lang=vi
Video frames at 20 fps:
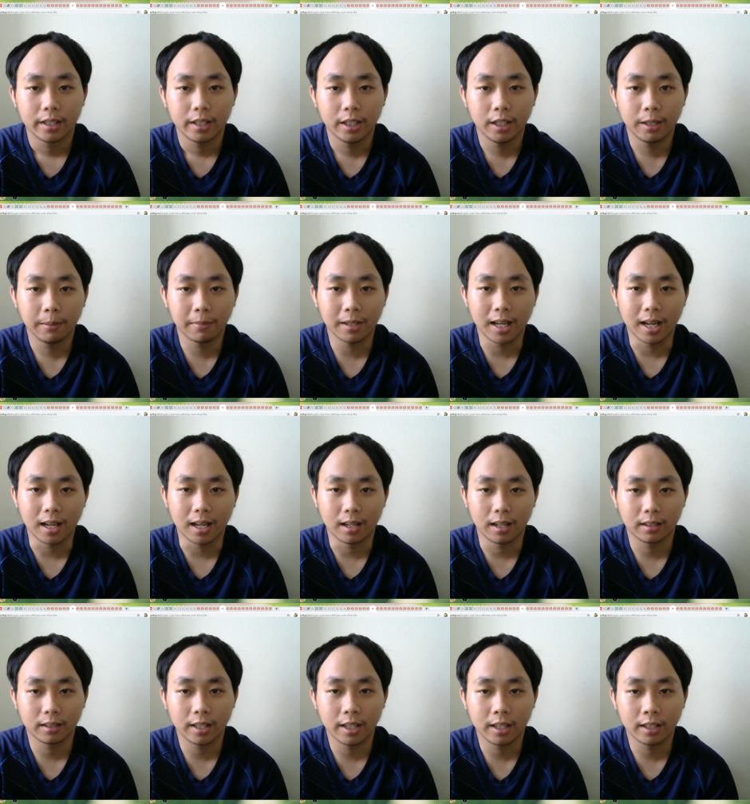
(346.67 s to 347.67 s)
im lặng
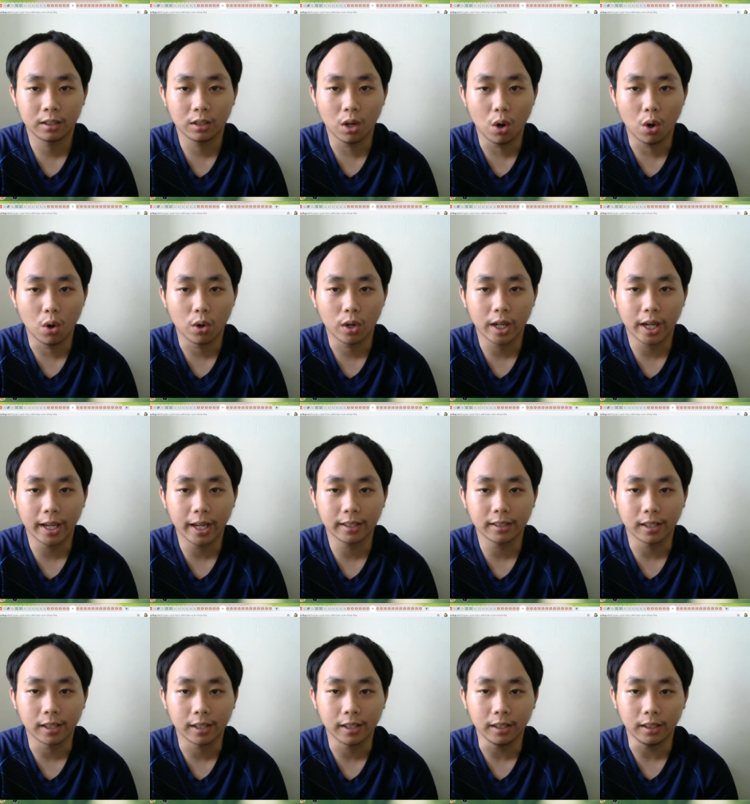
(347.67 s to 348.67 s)
đến độ nghe
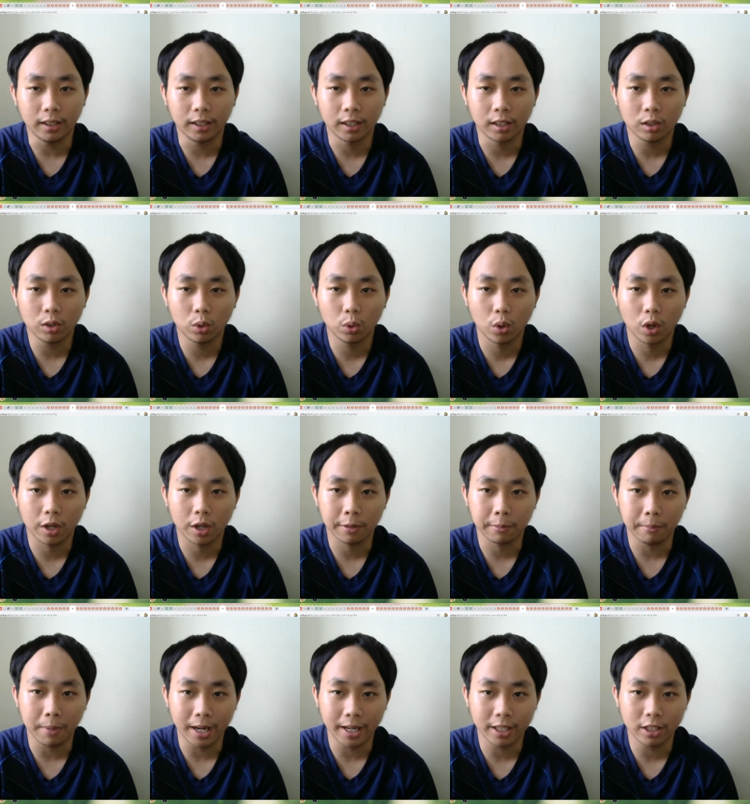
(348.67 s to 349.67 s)
thấy tiếng ruồi
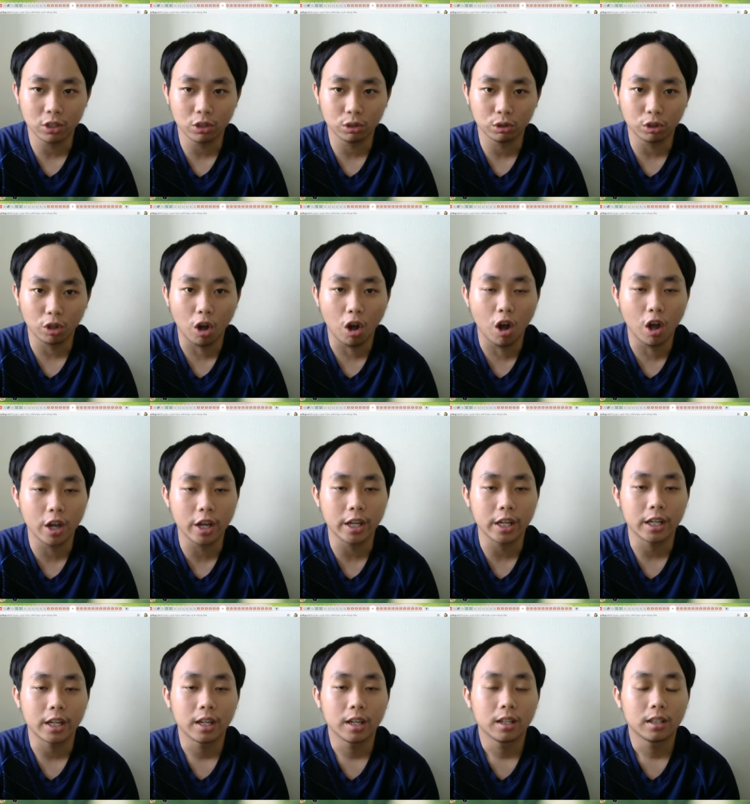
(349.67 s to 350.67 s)
bay cho
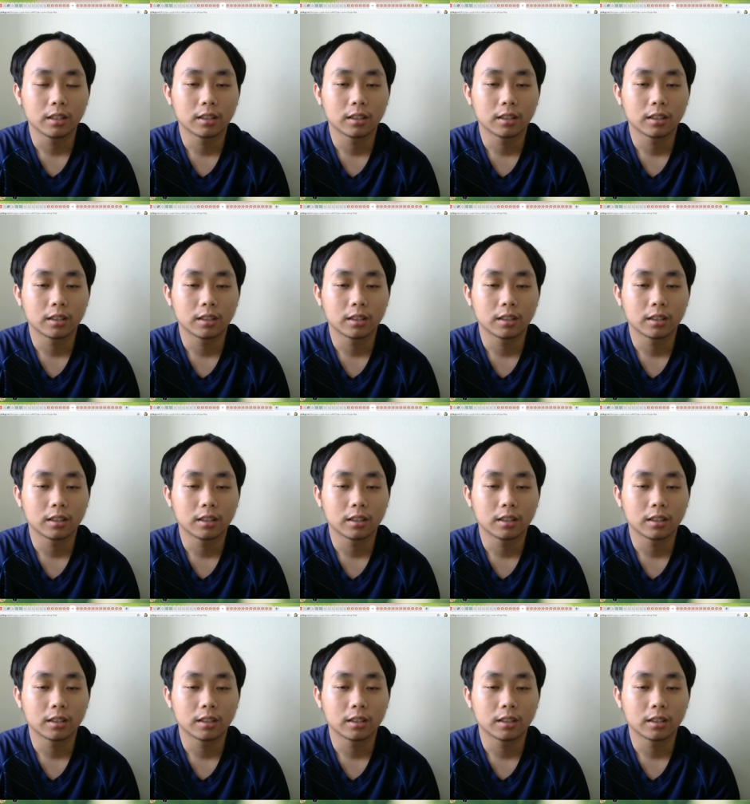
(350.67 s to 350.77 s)
tôi